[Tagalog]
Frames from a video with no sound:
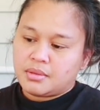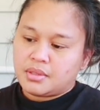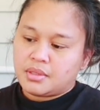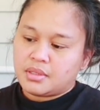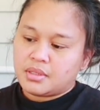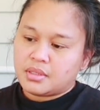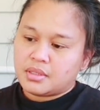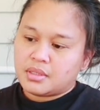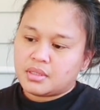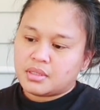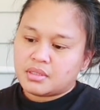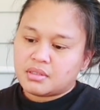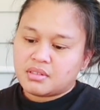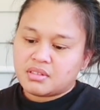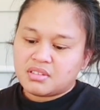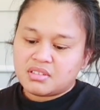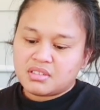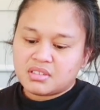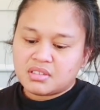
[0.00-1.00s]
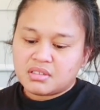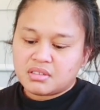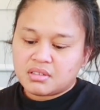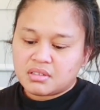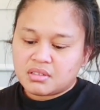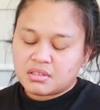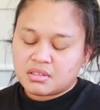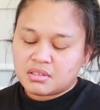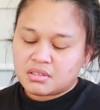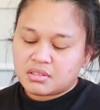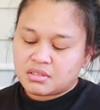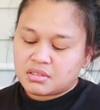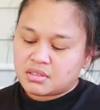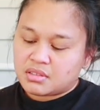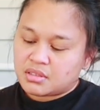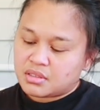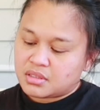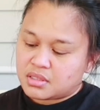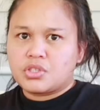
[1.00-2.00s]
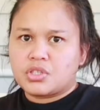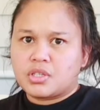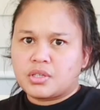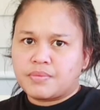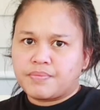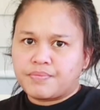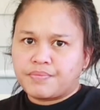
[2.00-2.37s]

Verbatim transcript: Ang, ang ganda guys. Siya.